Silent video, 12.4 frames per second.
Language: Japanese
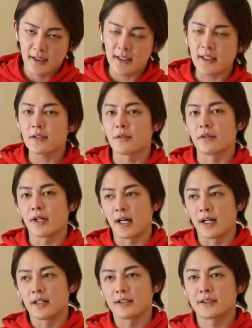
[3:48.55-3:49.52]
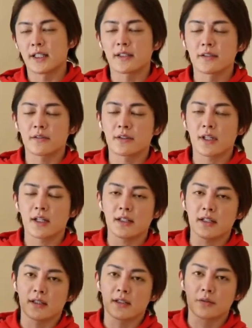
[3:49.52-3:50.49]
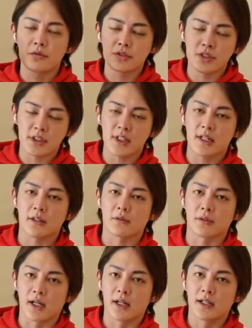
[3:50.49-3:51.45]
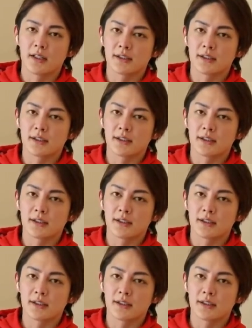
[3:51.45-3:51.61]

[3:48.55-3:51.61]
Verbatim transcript: 企業が積極的に投資したりとか、